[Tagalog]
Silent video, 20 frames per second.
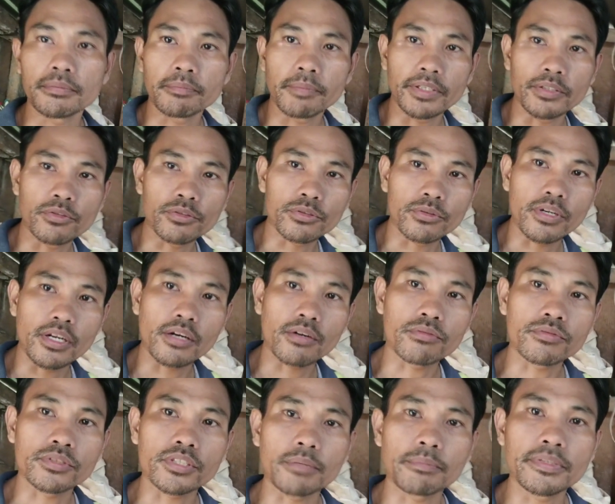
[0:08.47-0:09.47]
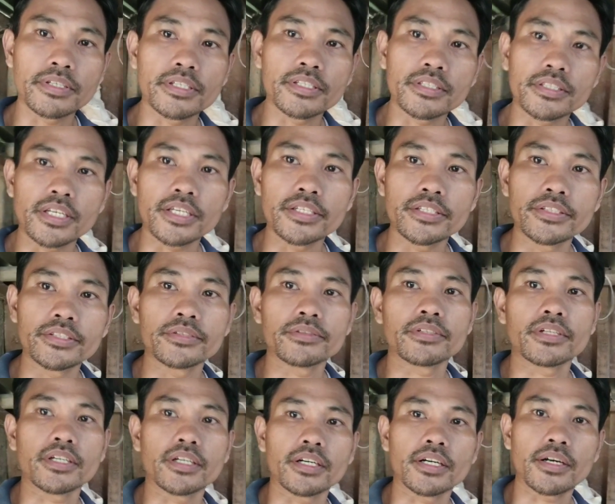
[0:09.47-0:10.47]
may gusto lang akong sabihin sa inyo
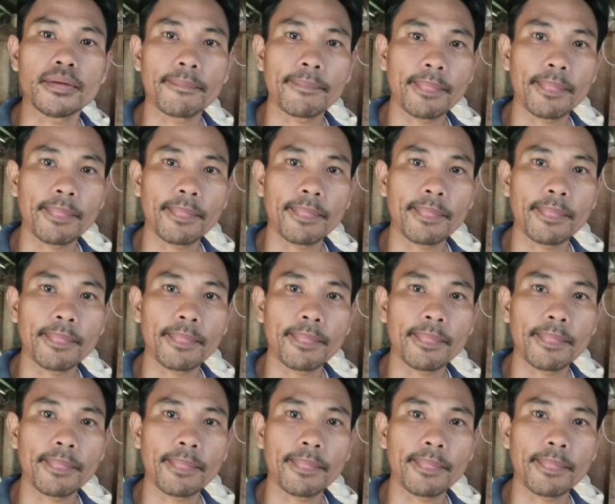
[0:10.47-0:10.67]
na